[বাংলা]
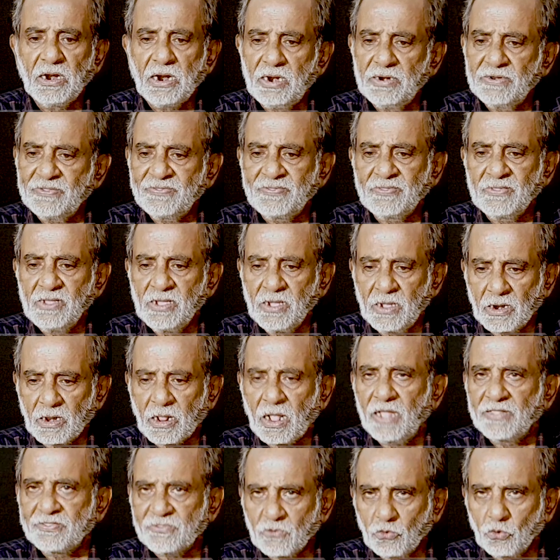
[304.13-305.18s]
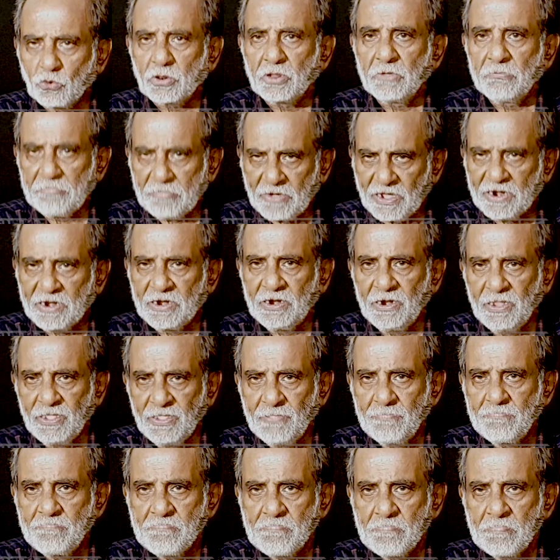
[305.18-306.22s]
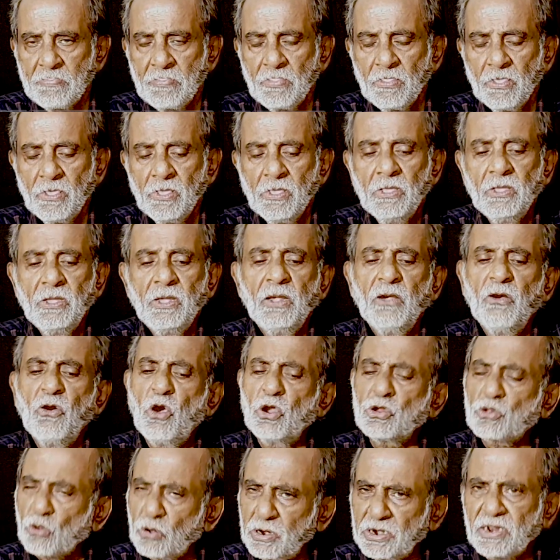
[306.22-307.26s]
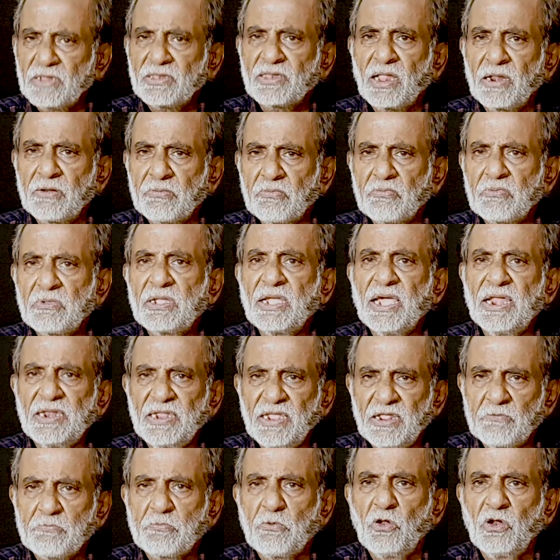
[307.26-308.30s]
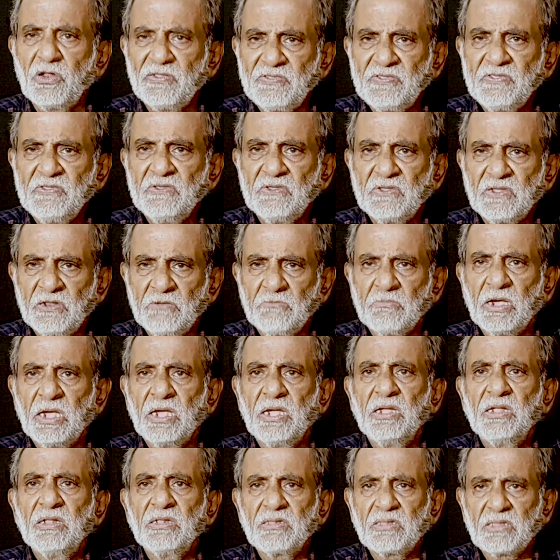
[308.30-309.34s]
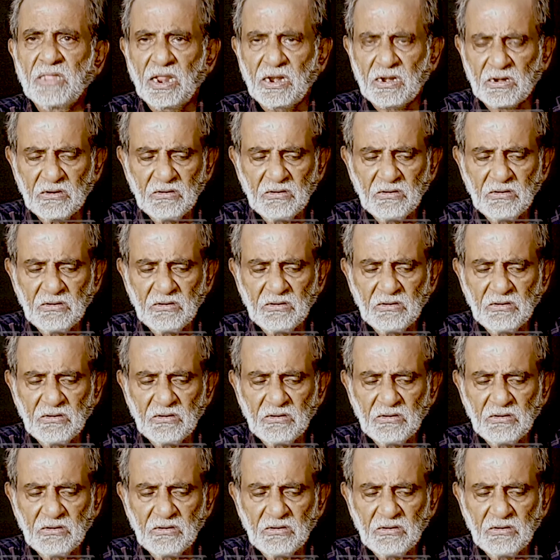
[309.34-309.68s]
আর্টিস্ট নিয়ে আর কাজ করতে পারেনি হয়তো এটা তার ক্যারিয়ার পলিসি কিংবা তার